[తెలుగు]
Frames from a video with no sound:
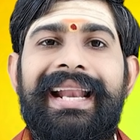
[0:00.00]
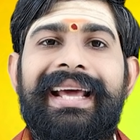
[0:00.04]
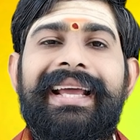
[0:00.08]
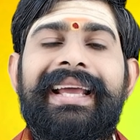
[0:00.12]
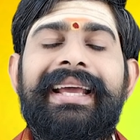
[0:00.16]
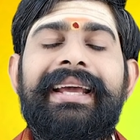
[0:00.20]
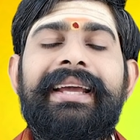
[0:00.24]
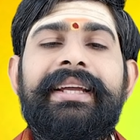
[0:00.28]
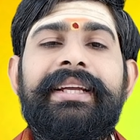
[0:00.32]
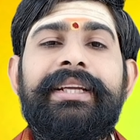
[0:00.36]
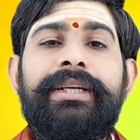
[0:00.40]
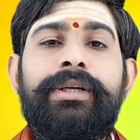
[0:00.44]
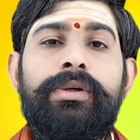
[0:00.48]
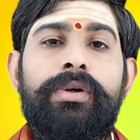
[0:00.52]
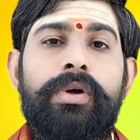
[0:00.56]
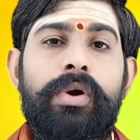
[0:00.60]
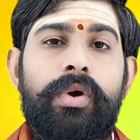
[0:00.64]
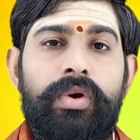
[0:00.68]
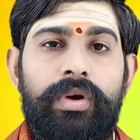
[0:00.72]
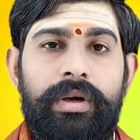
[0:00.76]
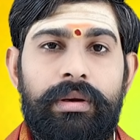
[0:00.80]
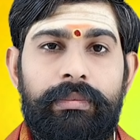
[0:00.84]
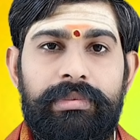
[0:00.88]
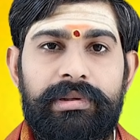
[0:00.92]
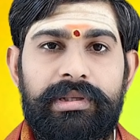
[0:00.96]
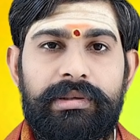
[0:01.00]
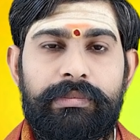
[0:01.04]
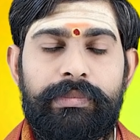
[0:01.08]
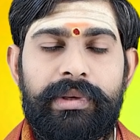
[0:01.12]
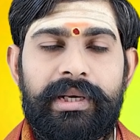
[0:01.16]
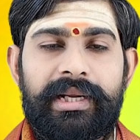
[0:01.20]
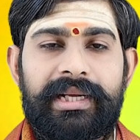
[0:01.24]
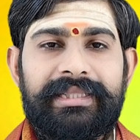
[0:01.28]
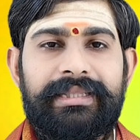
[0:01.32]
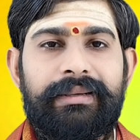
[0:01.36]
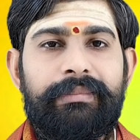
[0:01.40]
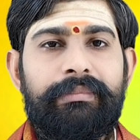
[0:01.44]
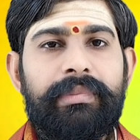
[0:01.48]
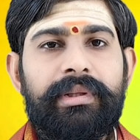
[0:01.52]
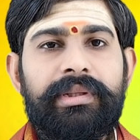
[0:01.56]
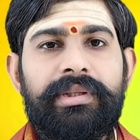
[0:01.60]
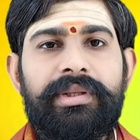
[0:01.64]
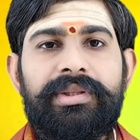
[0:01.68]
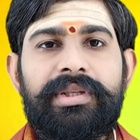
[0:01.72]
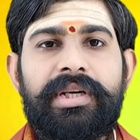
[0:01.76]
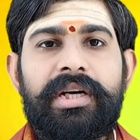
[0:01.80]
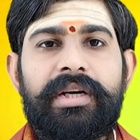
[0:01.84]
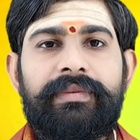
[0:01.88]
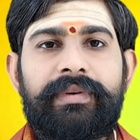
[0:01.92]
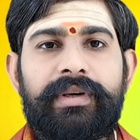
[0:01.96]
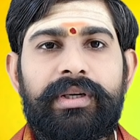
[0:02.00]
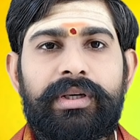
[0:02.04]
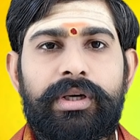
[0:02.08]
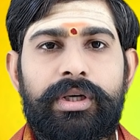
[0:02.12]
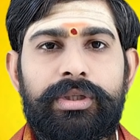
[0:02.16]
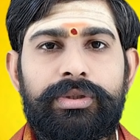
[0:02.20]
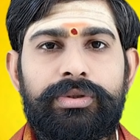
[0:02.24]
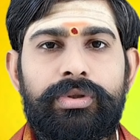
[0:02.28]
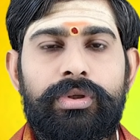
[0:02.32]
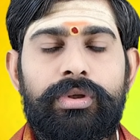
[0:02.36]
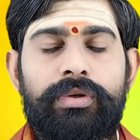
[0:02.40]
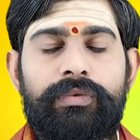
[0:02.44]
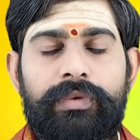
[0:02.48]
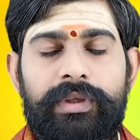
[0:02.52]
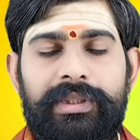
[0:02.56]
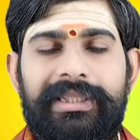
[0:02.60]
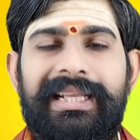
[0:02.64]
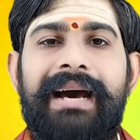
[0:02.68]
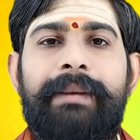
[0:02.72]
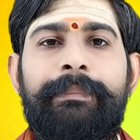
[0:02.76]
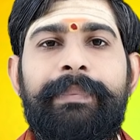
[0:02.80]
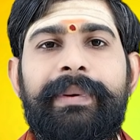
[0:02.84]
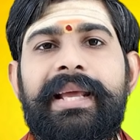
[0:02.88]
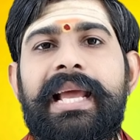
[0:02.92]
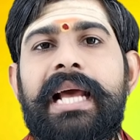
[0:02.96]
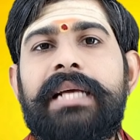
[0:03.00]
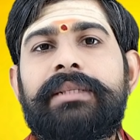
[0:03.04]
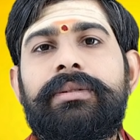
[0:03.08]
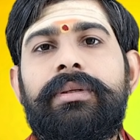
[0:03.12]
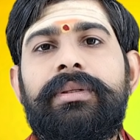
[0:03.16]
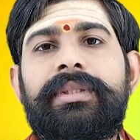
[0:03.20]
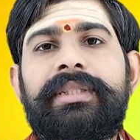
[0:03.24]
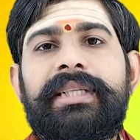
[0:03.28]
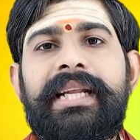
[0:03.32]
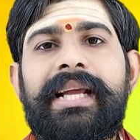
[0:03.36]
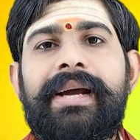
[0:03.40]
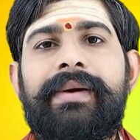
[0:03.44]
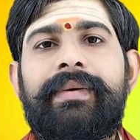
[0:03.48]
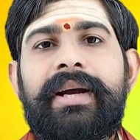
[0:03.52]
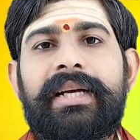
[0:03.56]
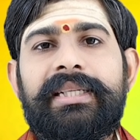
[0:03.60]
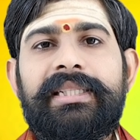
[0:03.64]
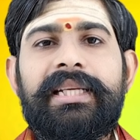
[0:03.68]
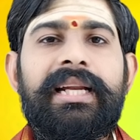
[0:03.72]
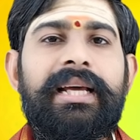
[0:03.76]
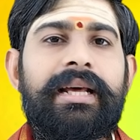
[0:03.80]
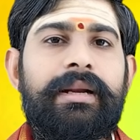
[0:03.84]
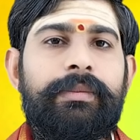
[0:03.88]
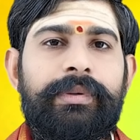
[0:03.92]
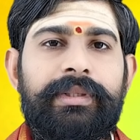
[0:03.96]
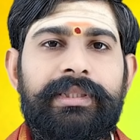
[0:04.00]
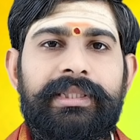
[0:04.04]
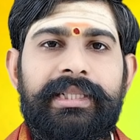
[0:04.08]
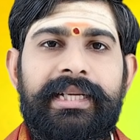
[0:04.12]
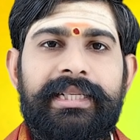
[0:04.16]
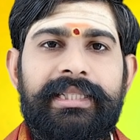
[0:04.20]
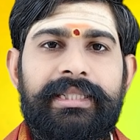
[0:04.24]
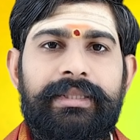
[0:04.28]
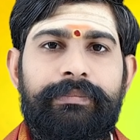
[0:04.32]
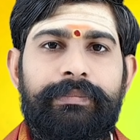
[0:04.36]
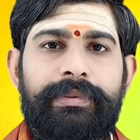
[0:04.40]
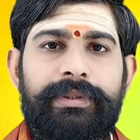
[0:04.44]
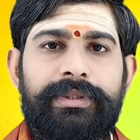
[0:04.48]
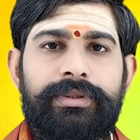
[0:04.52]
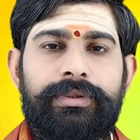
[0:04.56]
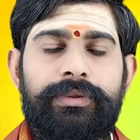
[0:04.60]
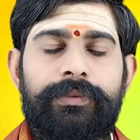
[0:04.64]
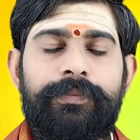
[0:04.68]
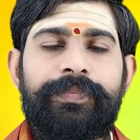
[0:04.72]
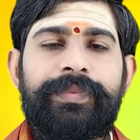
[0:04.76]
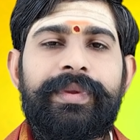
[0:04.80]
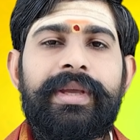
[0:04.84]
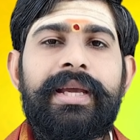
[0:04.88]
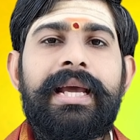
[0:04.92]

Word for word: అలాగే ఇంట్లో కుటుంబ సభ్యులకు సంబంధించినటువంటి ఖర్చులు వృధా ప్రయాసాలు జరిగే అవకాశాలు కనపడతాయని చెప్పచ్చు